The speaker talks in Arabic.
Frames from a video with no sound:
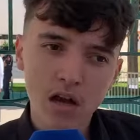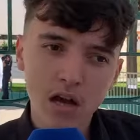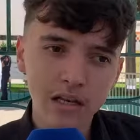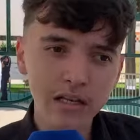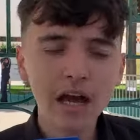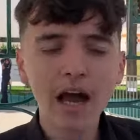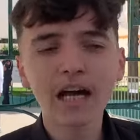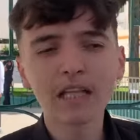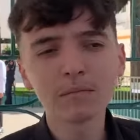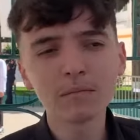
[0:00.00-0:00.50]

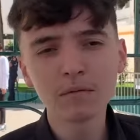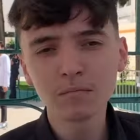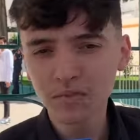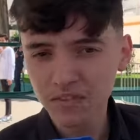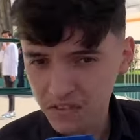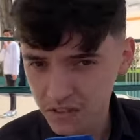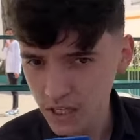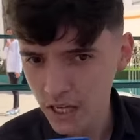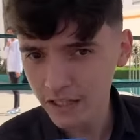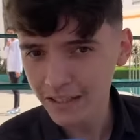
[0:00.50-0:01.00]
اللي خادمين
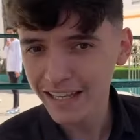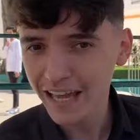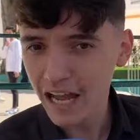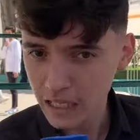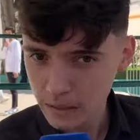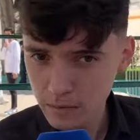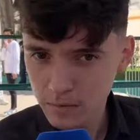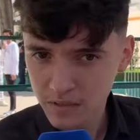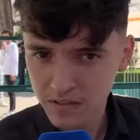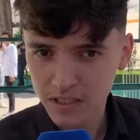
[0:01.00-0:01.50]
مزيان اللي
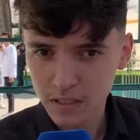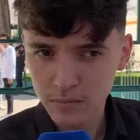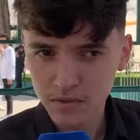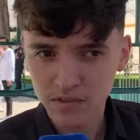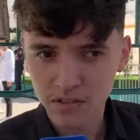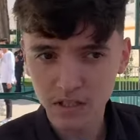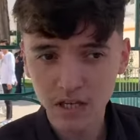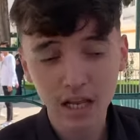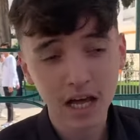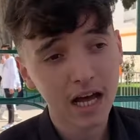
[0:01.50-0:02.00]
خادمين مزيان
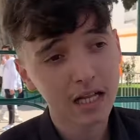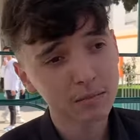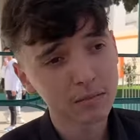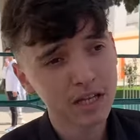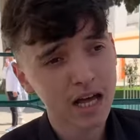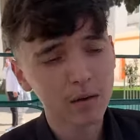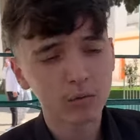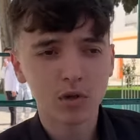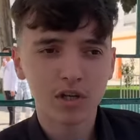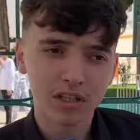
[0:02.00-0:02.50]
مزيان حنا خادمين
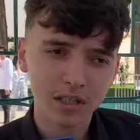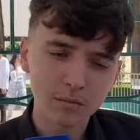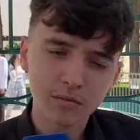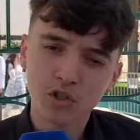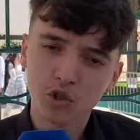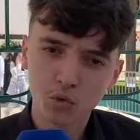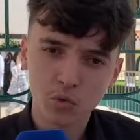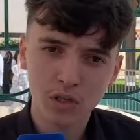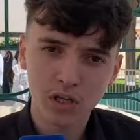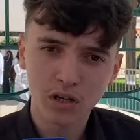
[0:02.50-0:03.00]
الحمد لله خدمنا
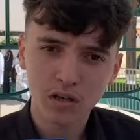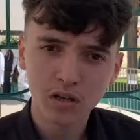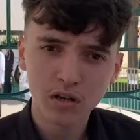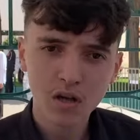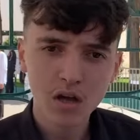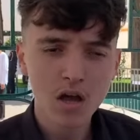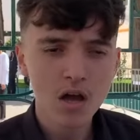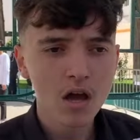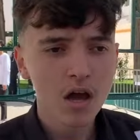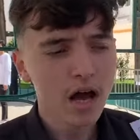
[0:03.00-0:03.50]
شويه
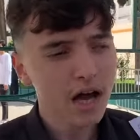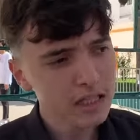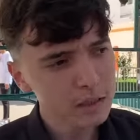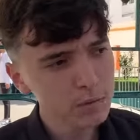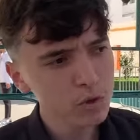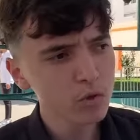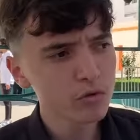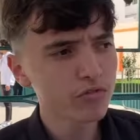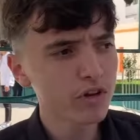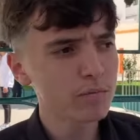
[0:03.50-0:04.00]

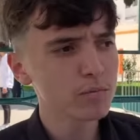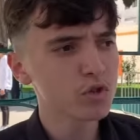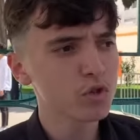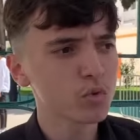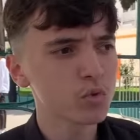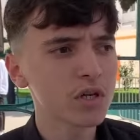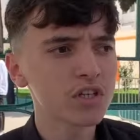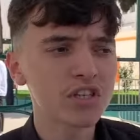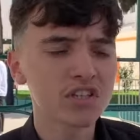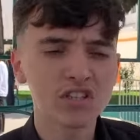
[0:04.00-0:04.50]
خادمين وفاهمين
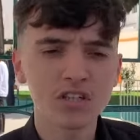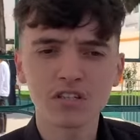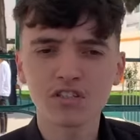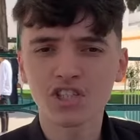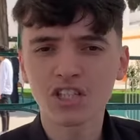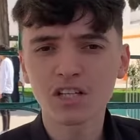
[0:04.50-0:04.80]
شويه جانا